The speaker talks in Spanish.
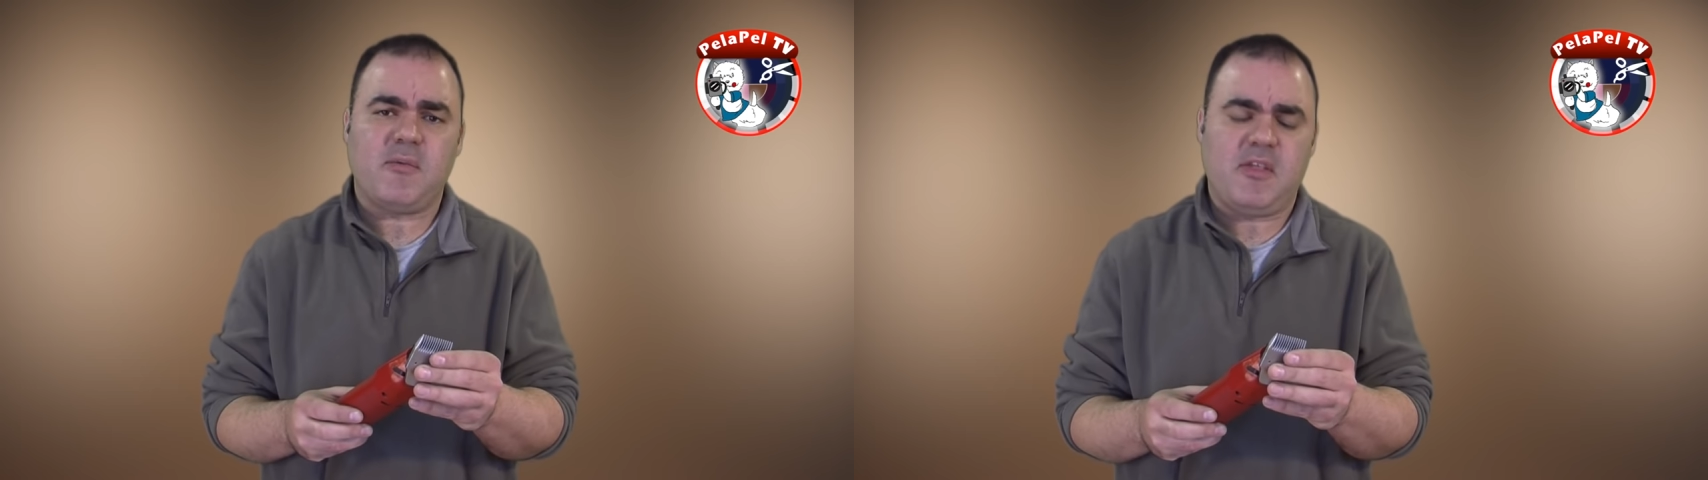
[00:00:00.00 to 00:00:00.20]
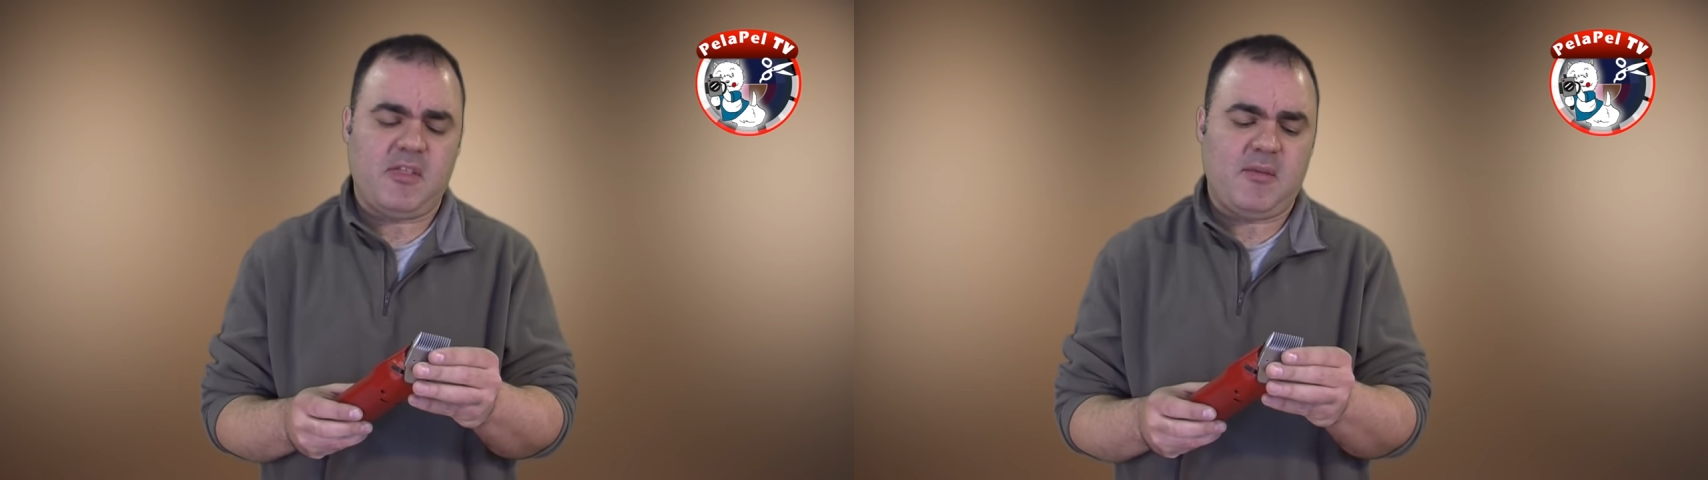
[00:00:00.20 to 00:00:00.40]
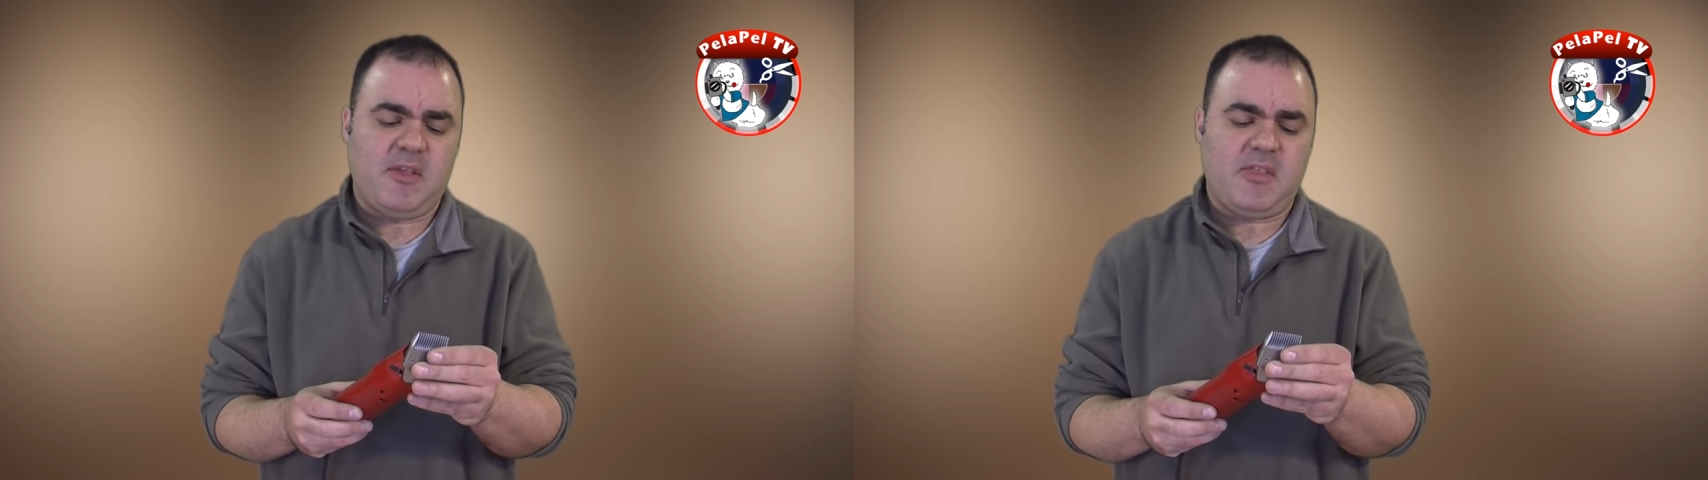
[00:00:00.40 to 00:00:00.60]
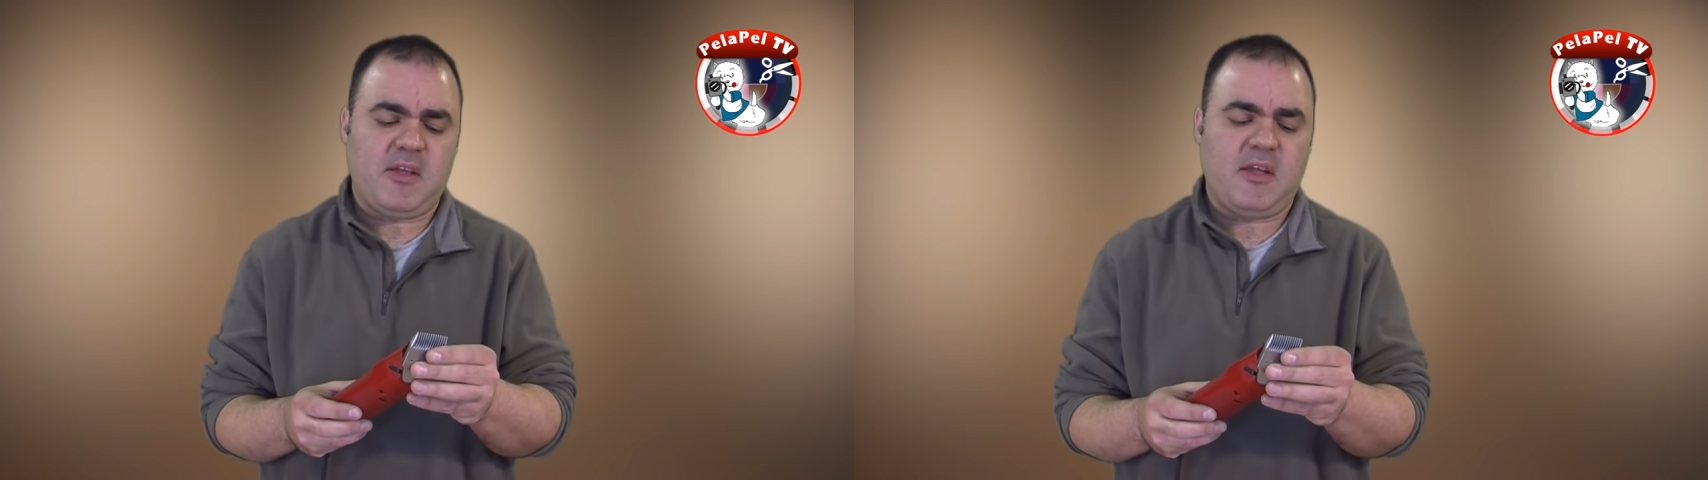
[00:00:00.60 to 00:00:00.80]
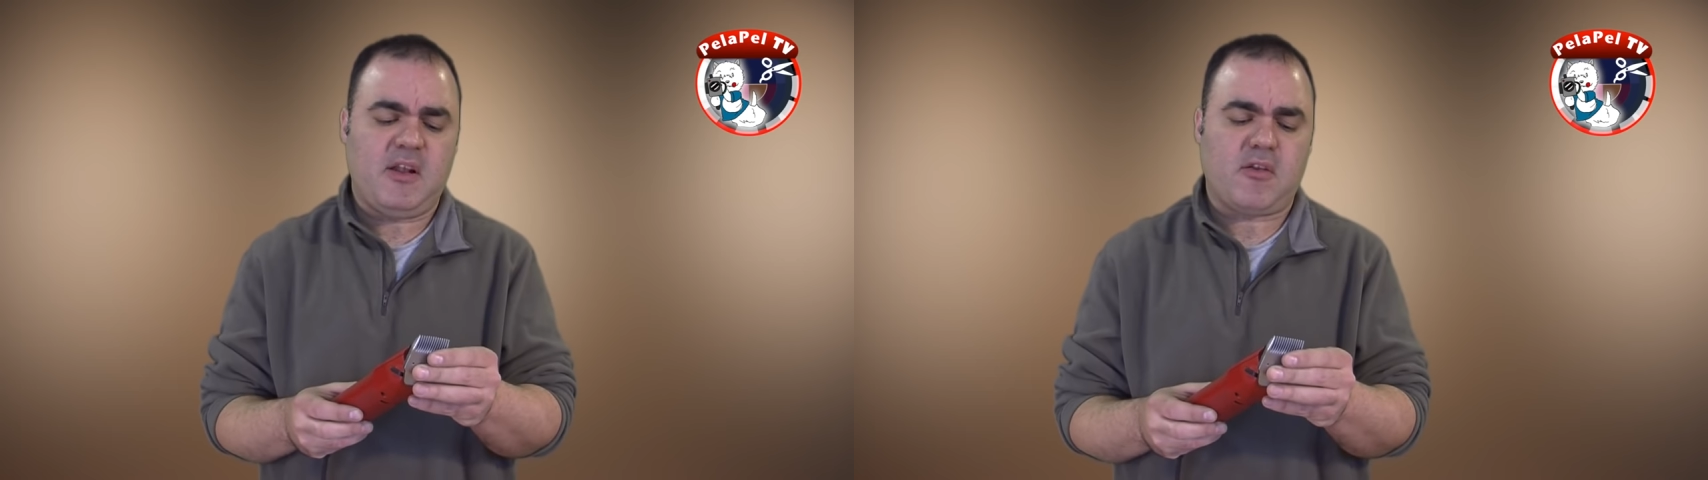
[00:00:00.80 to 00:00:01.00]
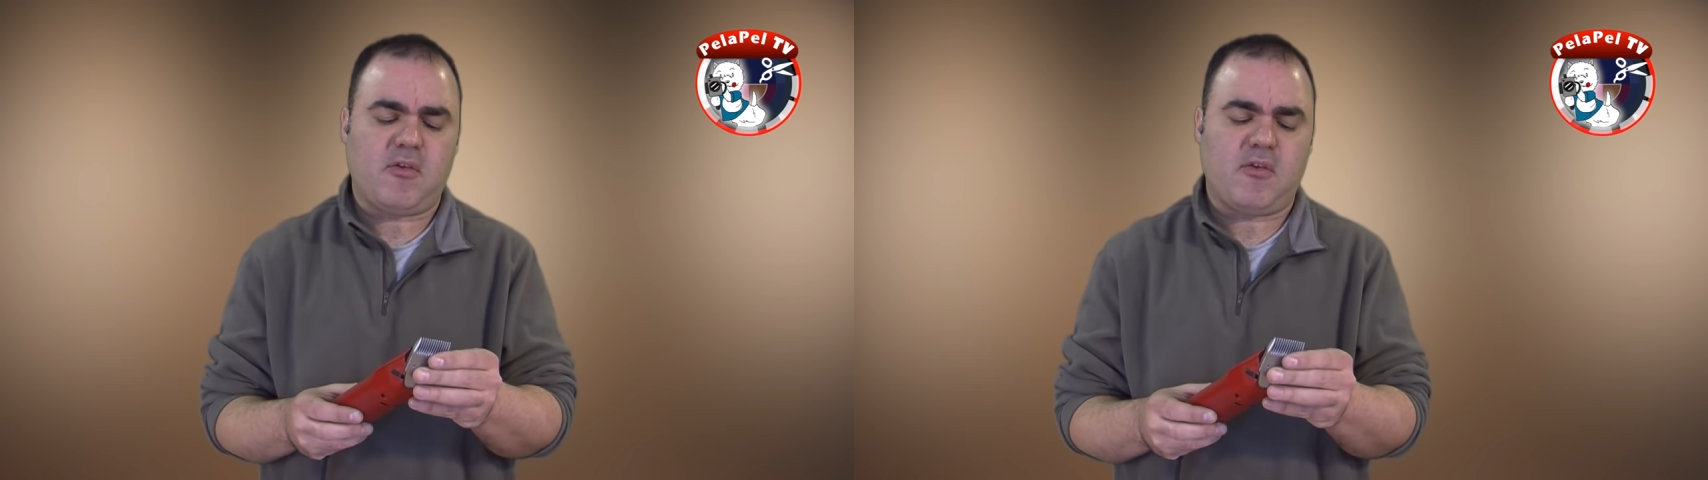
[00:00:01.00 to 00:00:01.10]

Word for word: evidentemente el